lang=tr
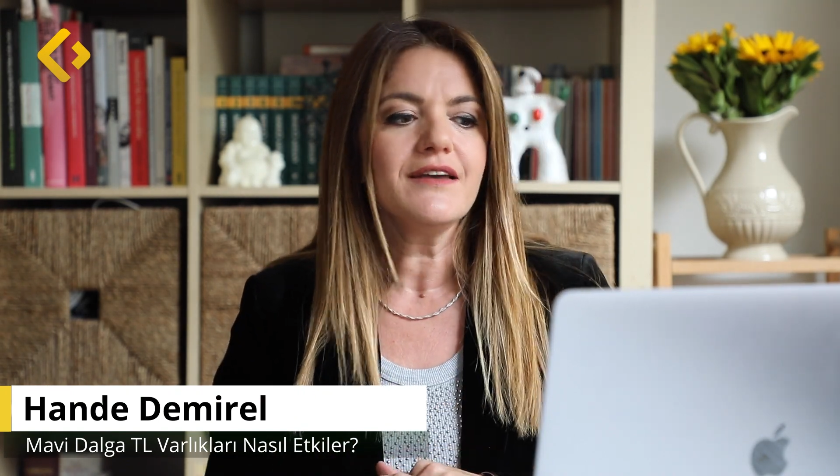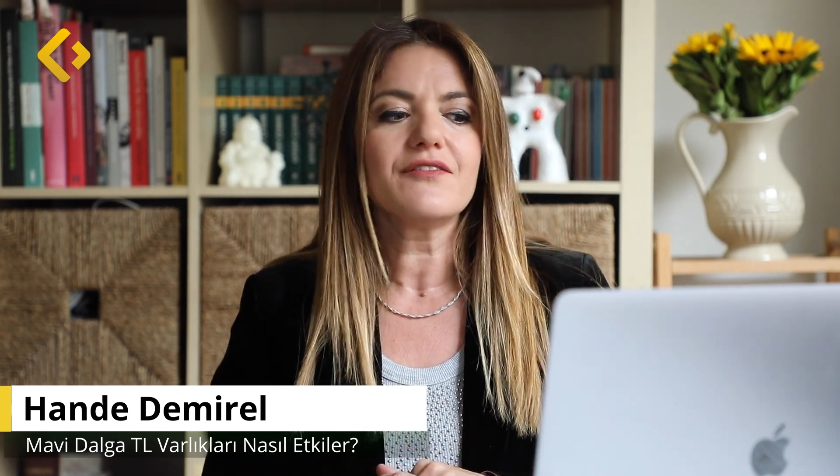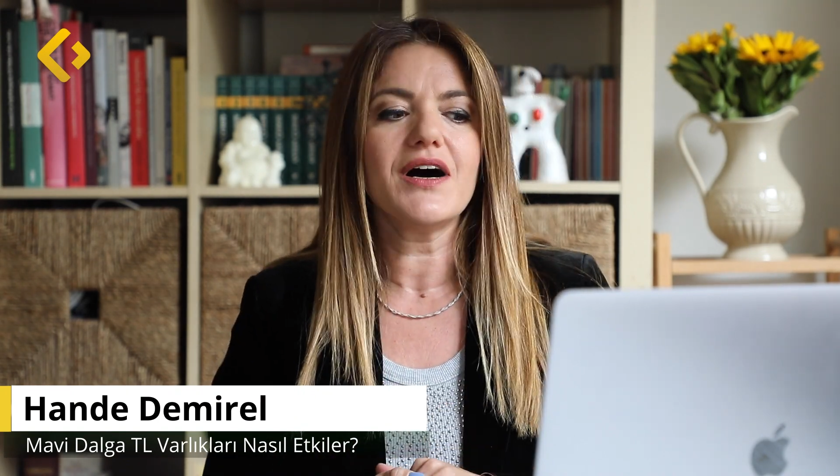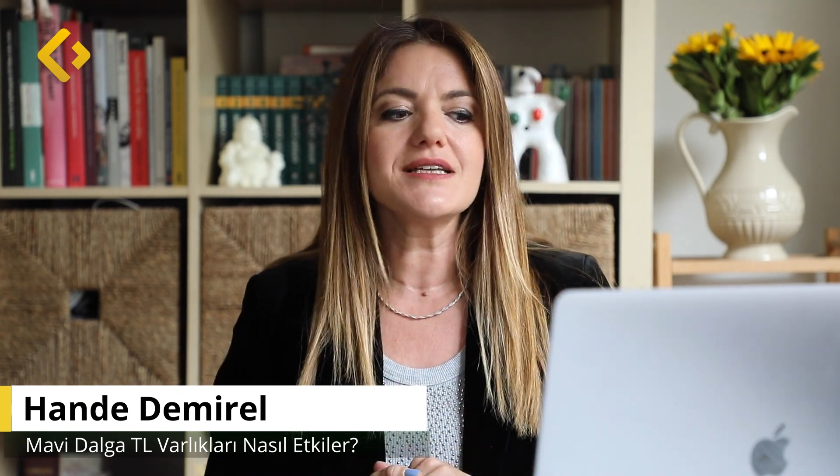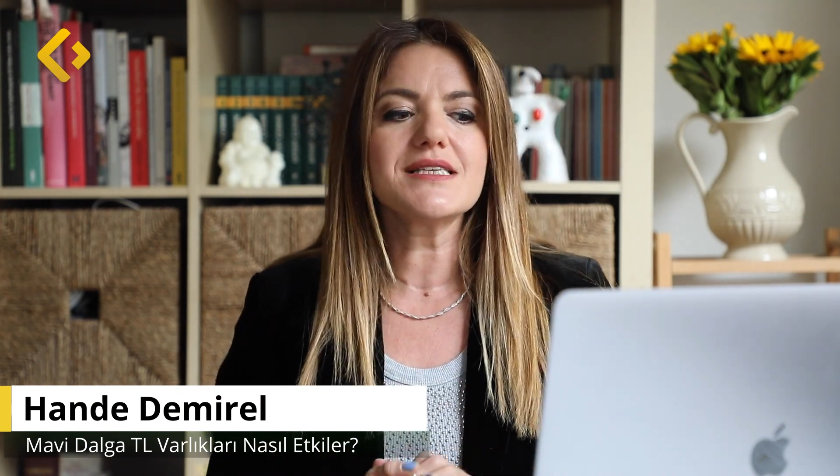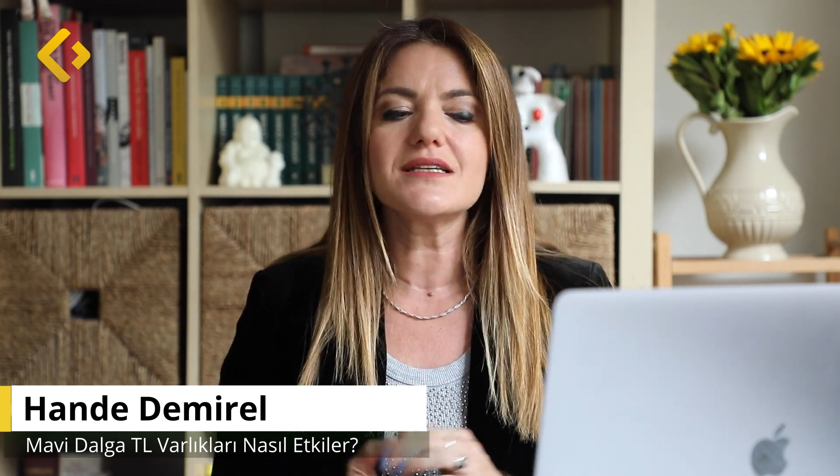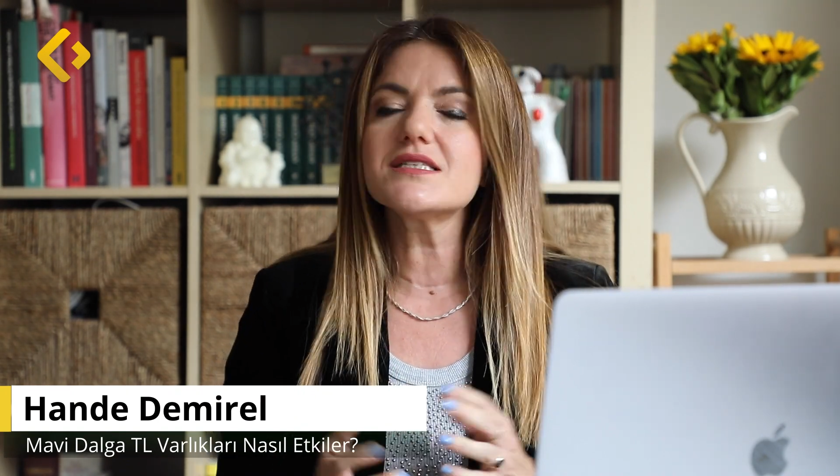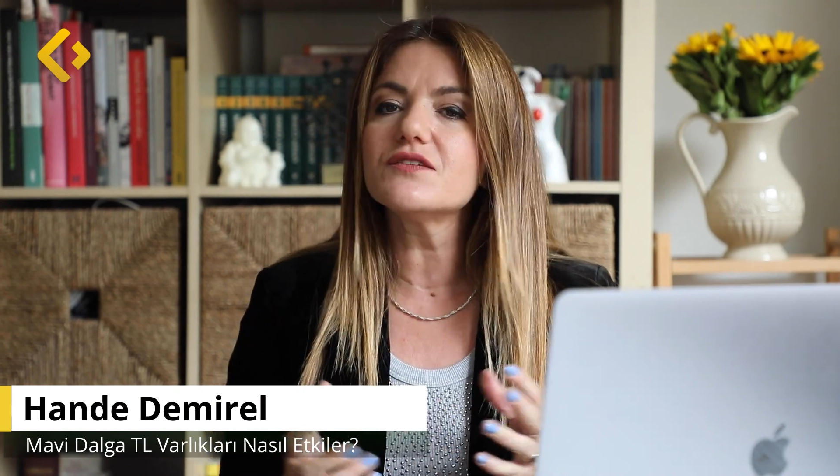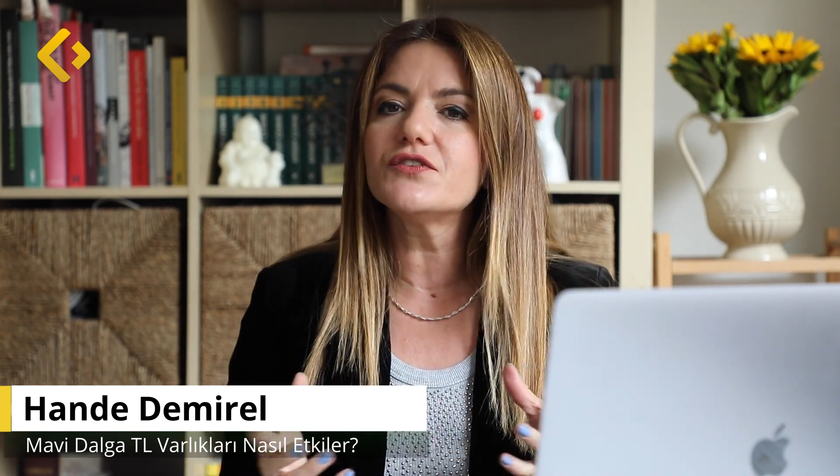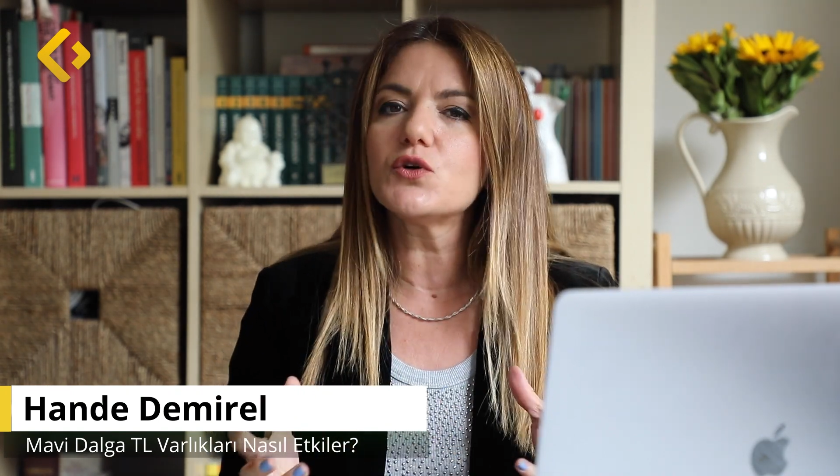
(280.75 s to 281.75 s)
faizlerin
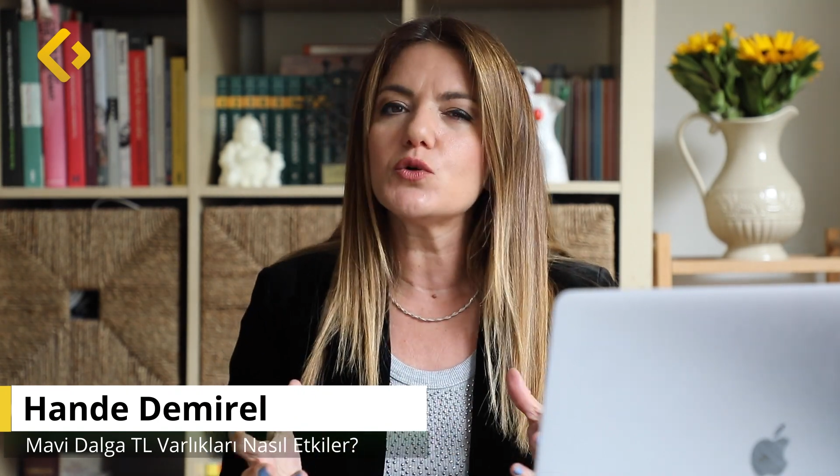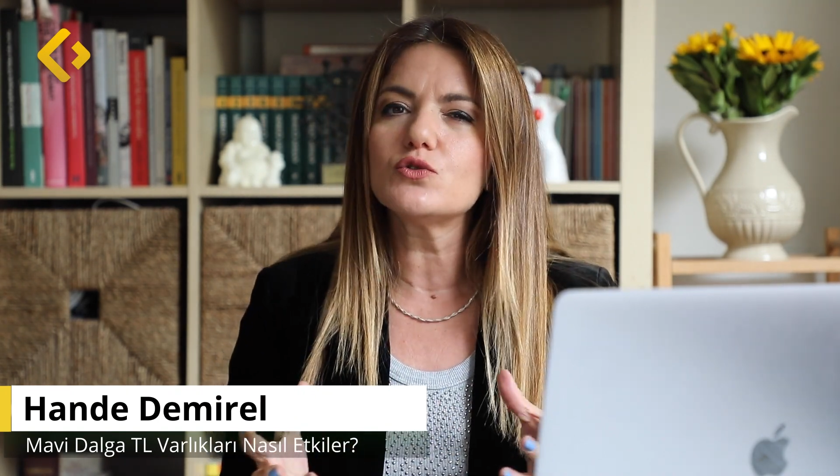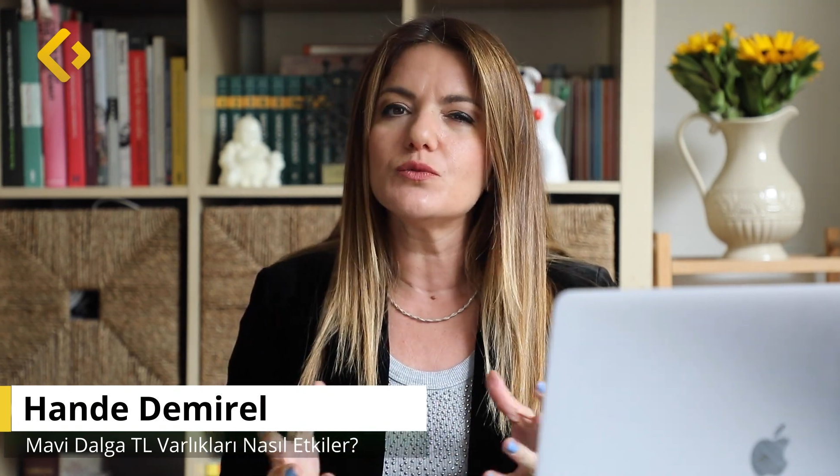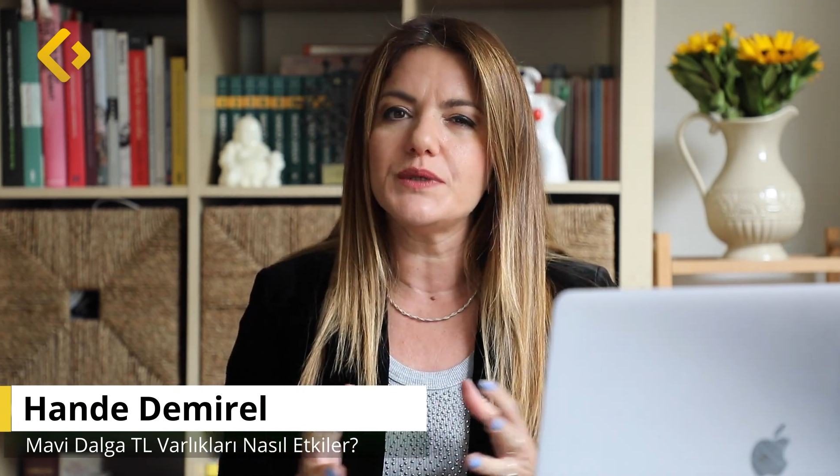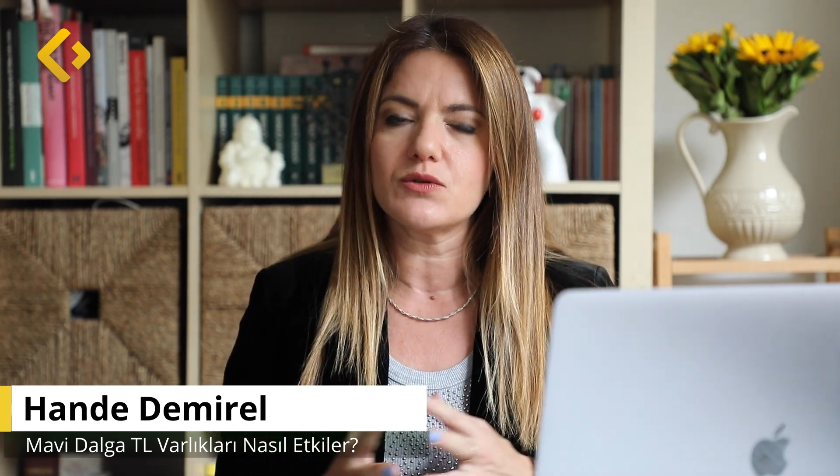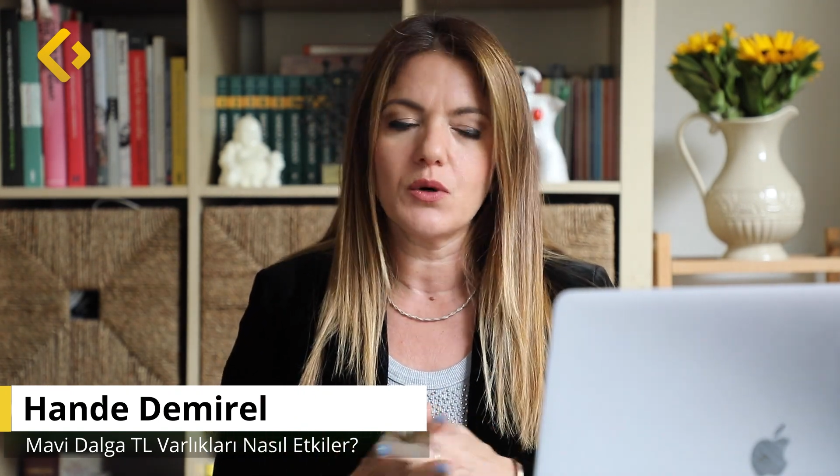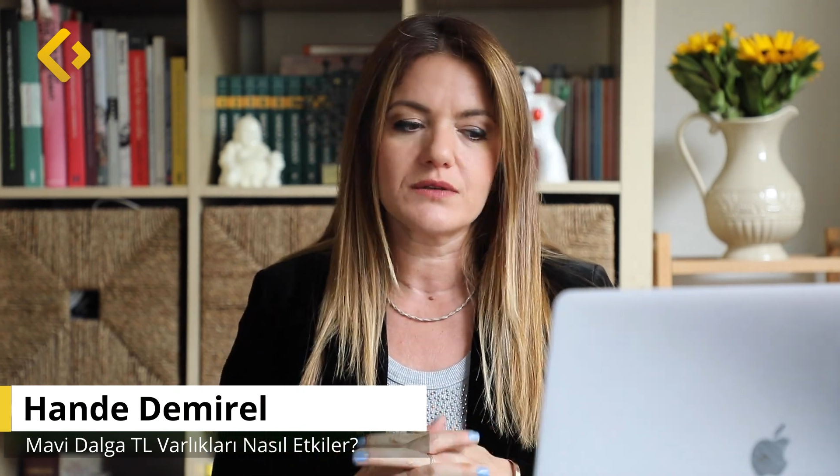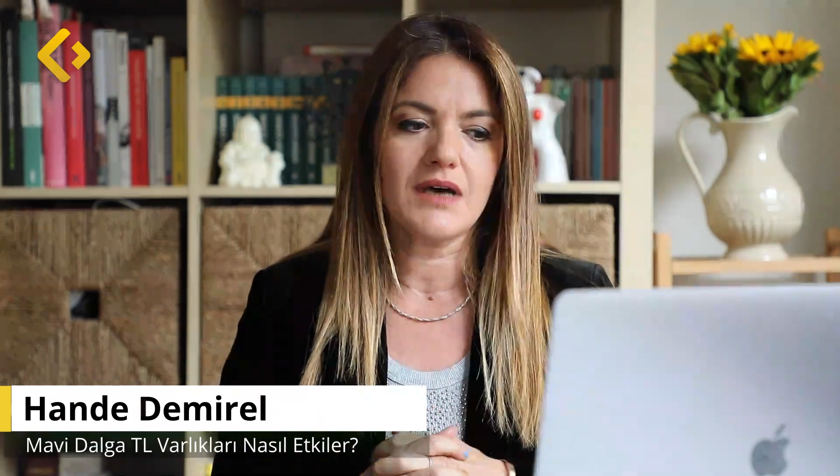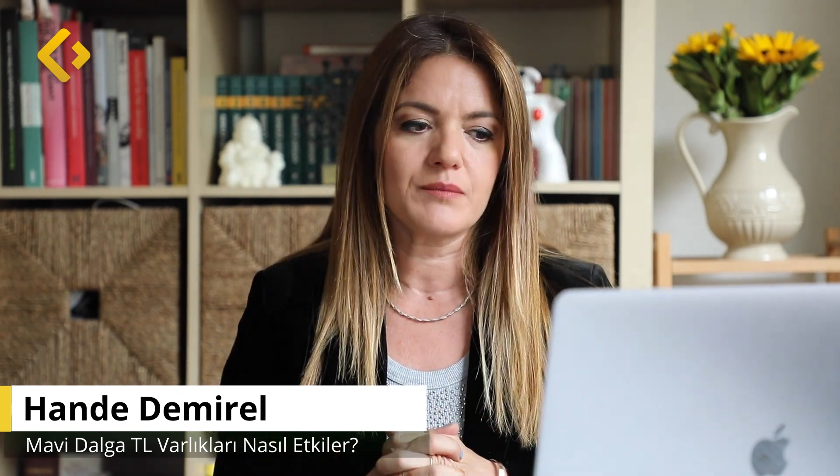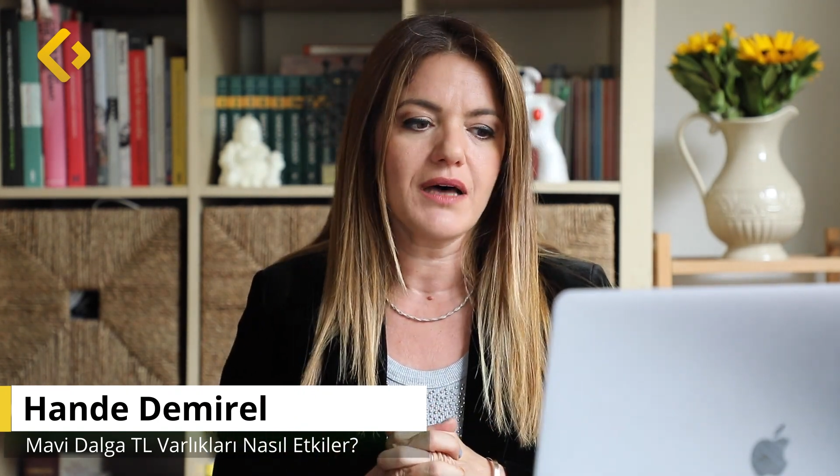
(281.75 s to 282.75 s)
sıfır olduğu bir
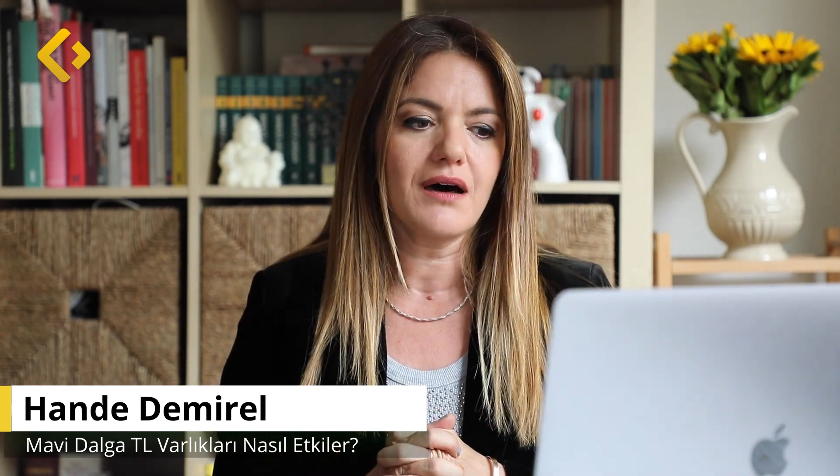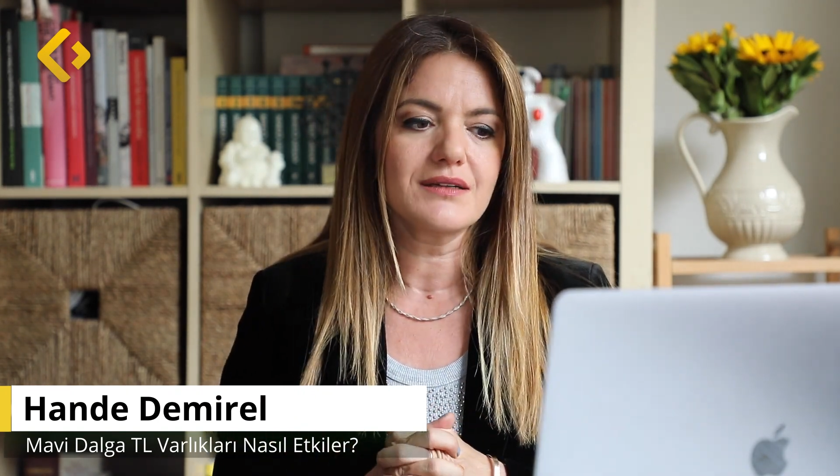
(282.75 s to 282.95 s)
ortamda